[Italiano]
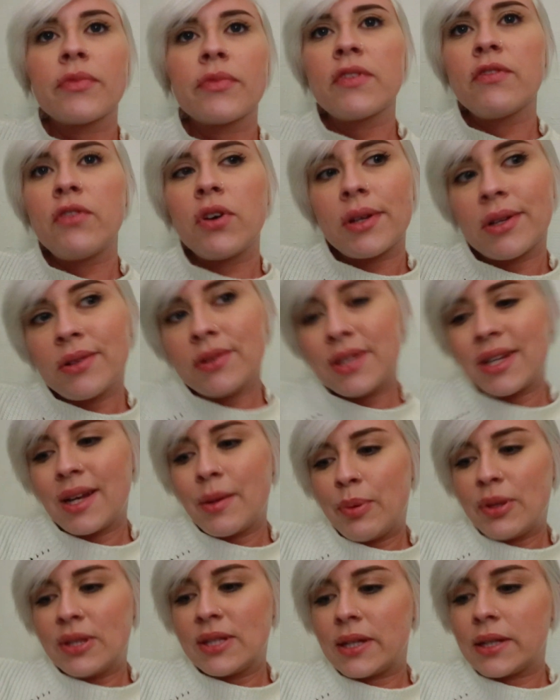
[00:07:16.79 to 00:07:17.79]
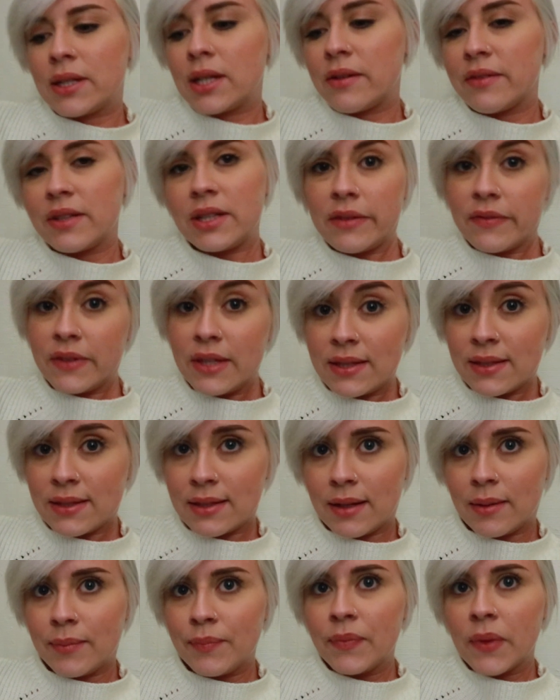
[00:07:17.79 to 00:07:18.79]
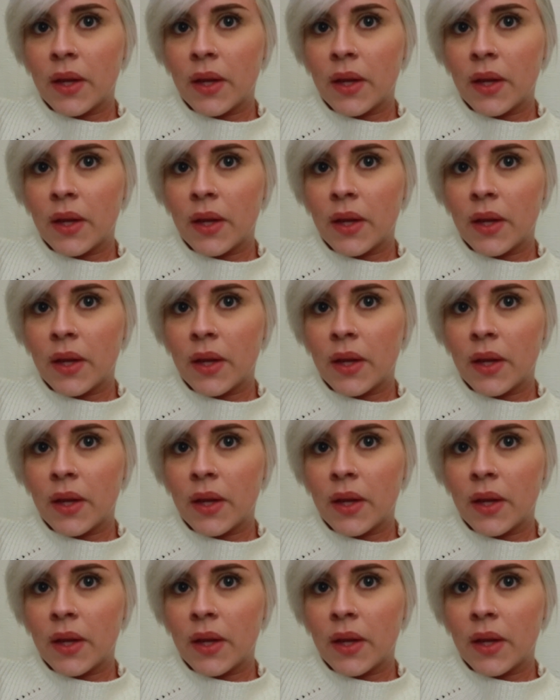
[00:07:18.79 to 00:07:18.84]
voi cosa ne pensate? L'avete vista?